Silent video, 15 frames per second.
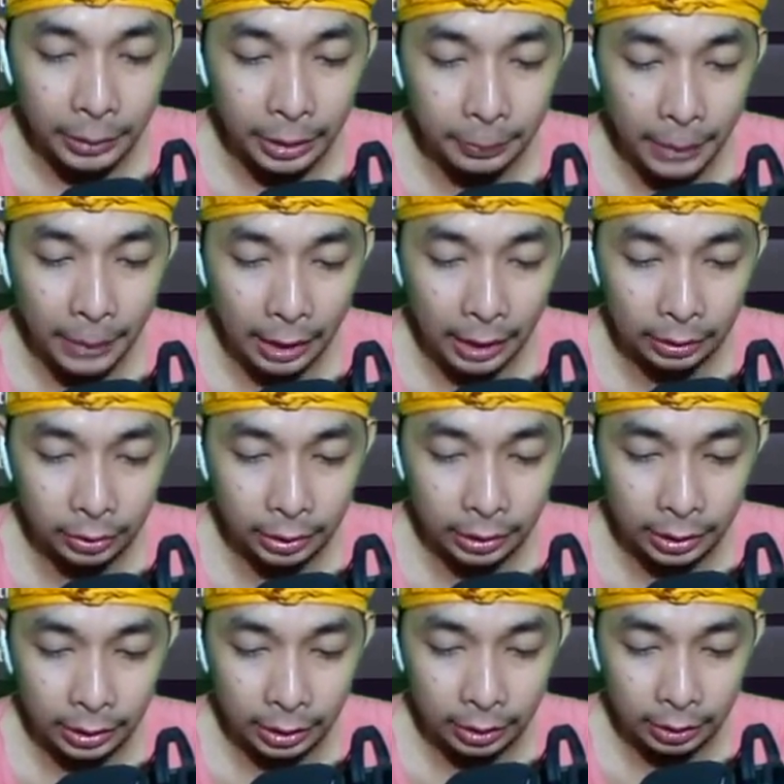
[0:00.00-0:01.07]
banget loh guys
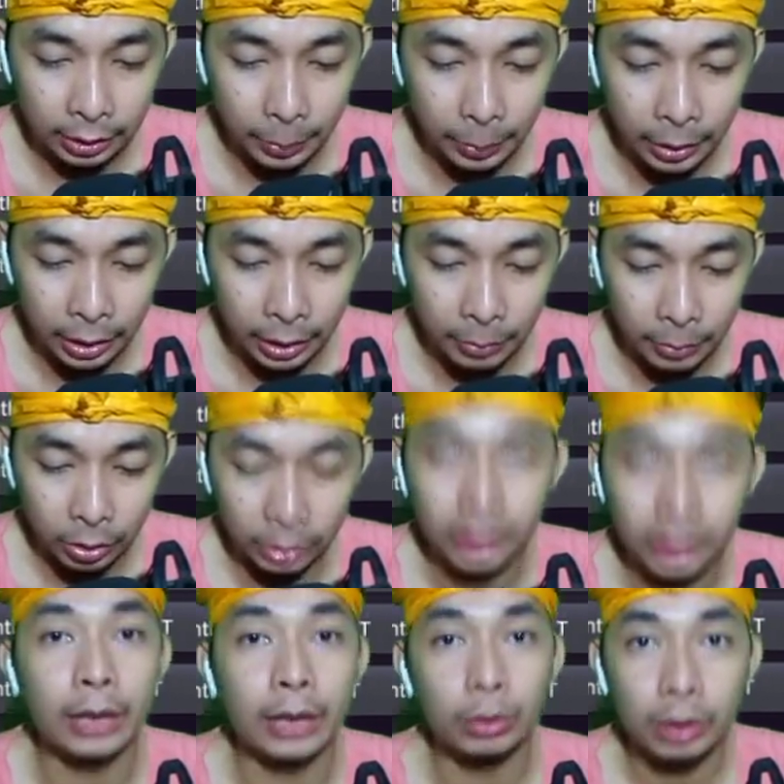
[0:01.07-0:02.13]
ya. Tapi ini mode
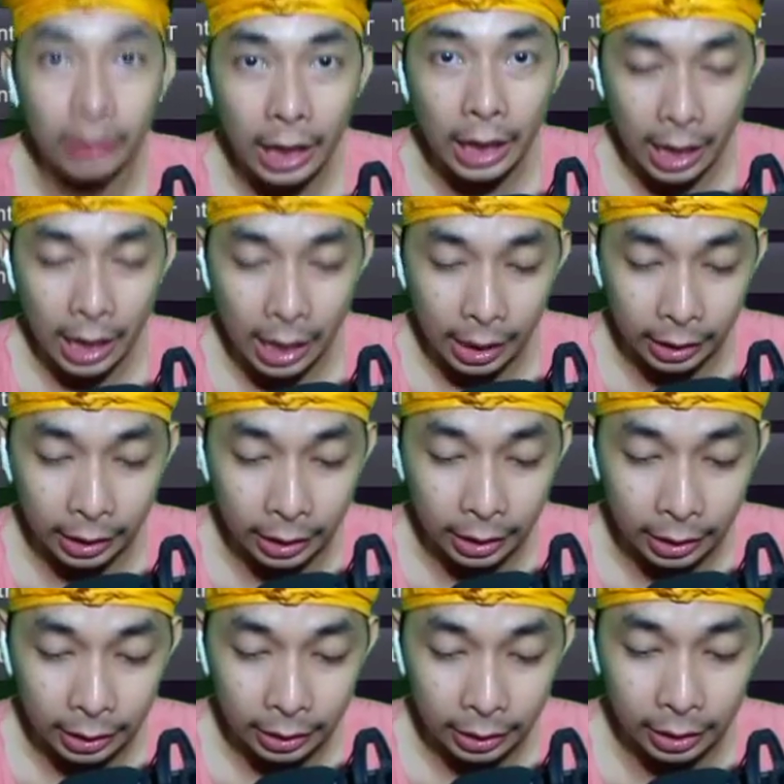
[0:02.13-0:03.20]
yang ultra ya,
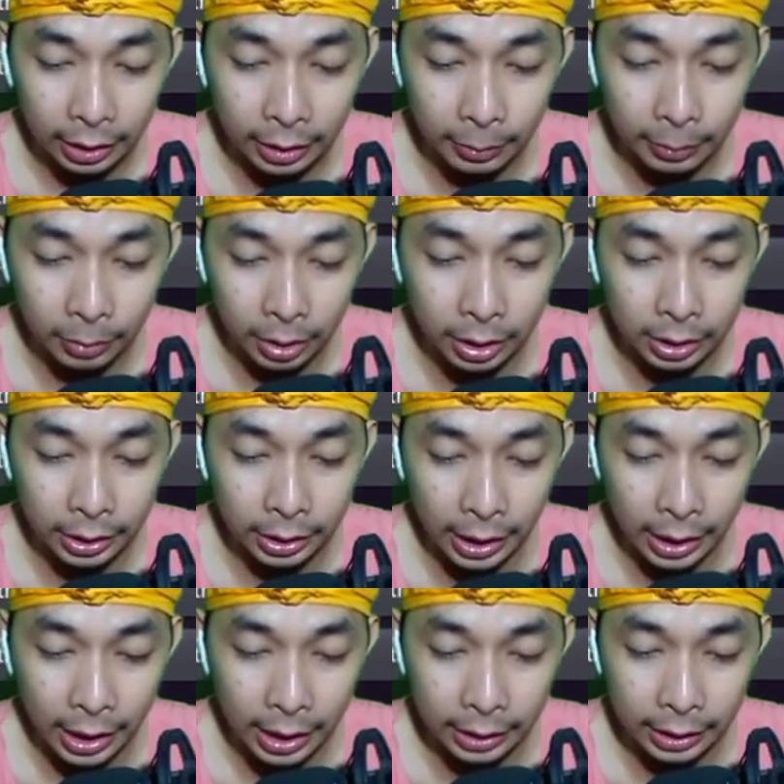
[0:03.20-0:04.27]
yang mode yang
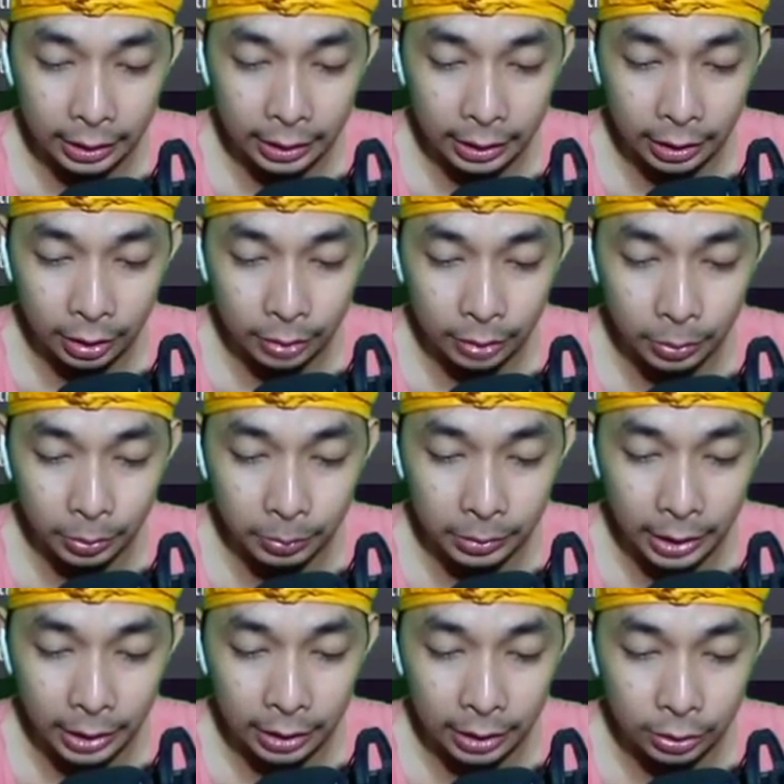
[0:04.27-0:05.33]
HD dan lo belum
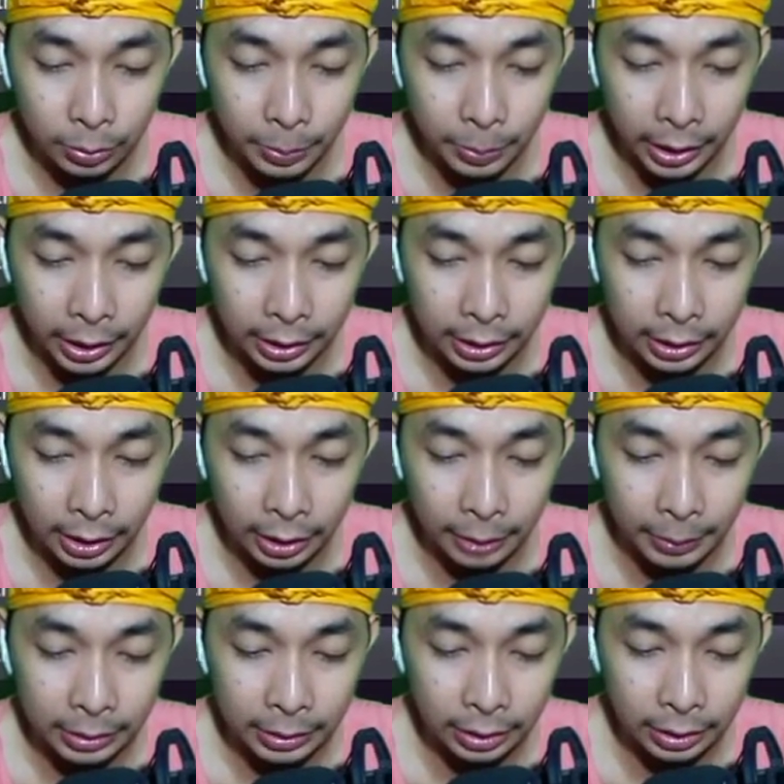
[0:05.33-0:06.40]
saya coba guys ya. Yang
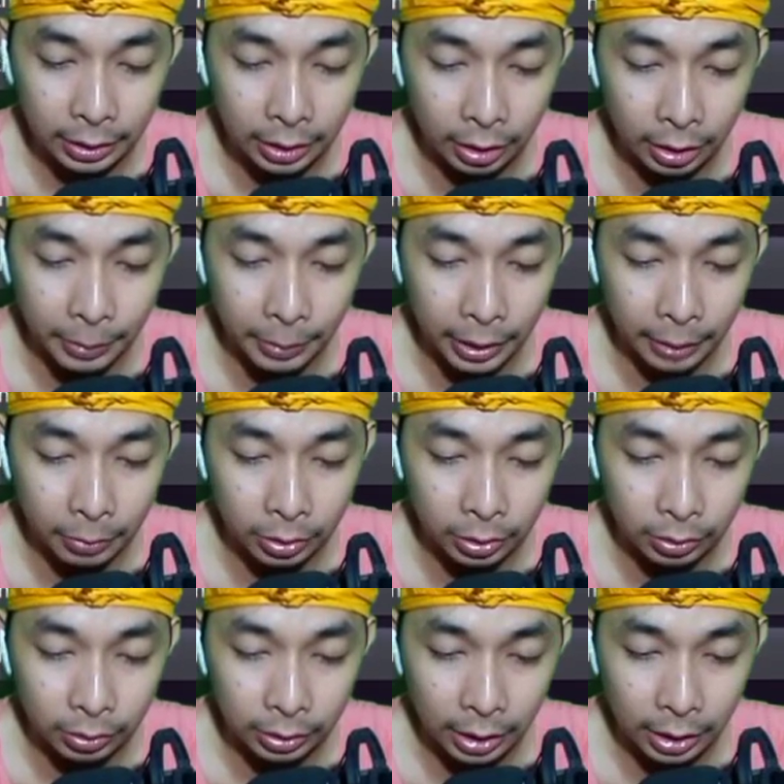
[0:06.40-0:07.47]
pasti ini kalau pakai mode
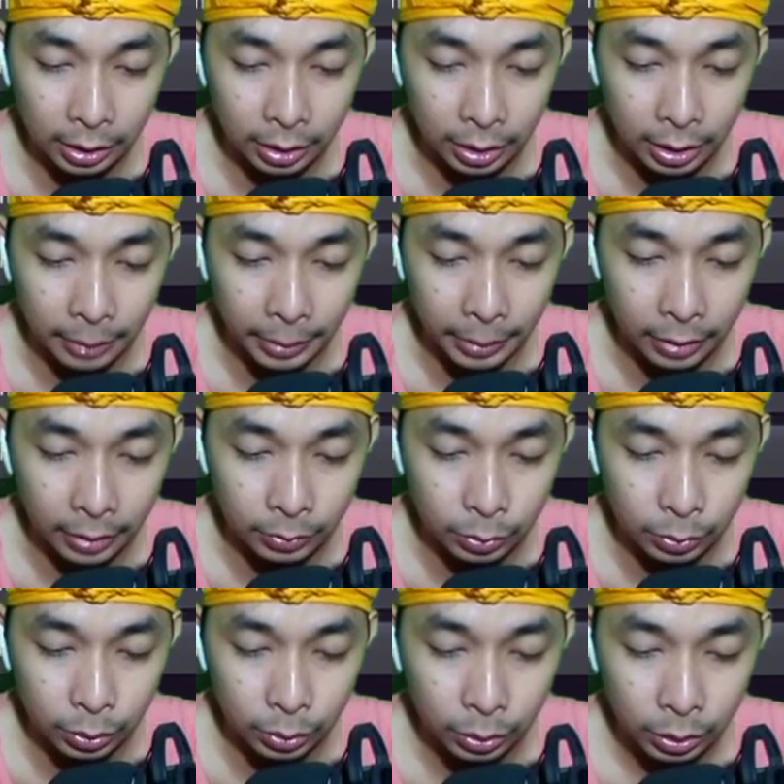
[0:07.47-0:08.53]
ultra gila pengen.
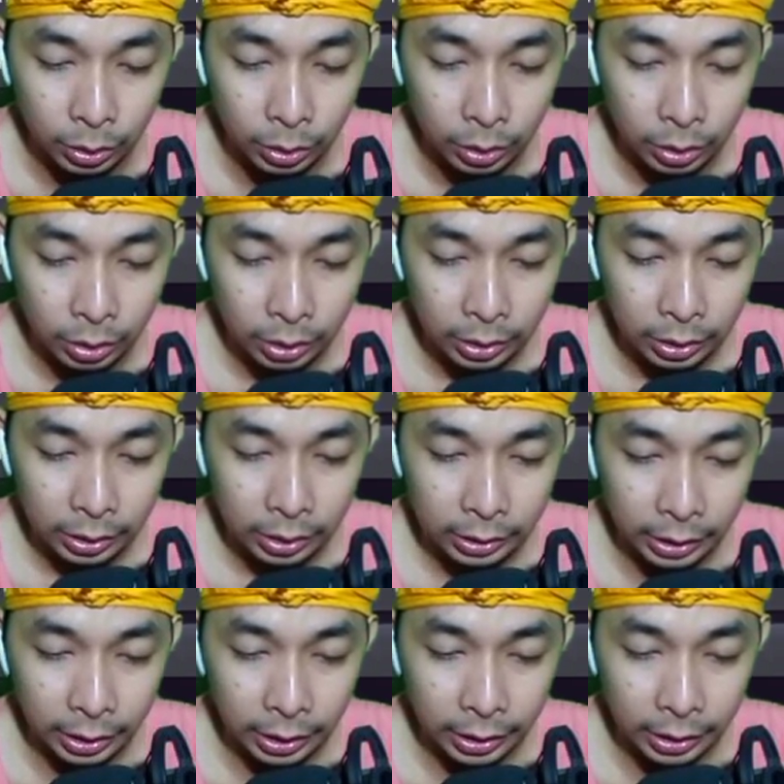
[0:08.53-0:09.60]
Uh,
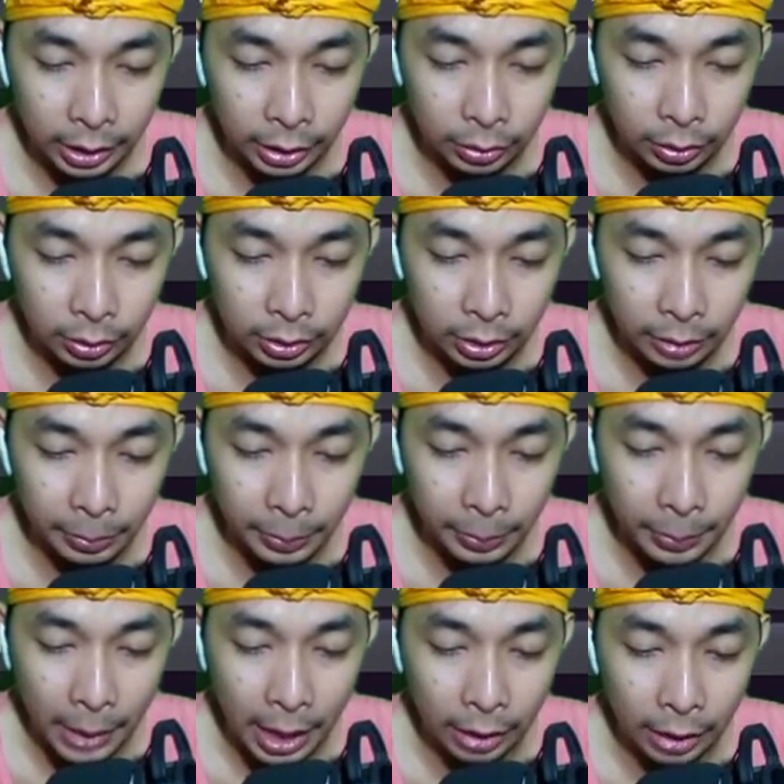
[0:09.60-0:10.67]
jadinya itu jadi lebih
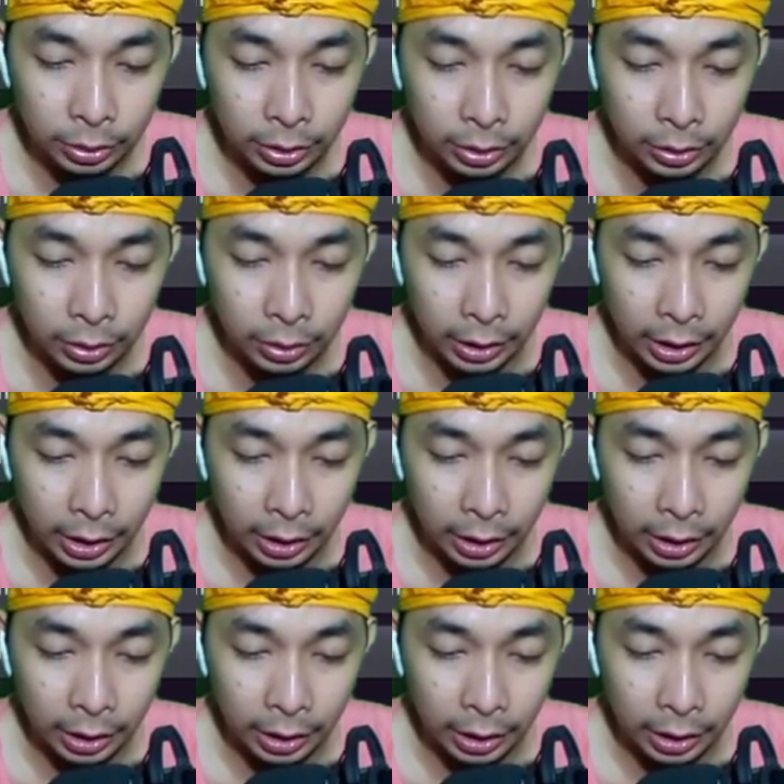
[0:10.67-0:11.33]
bagus gitu lah ya.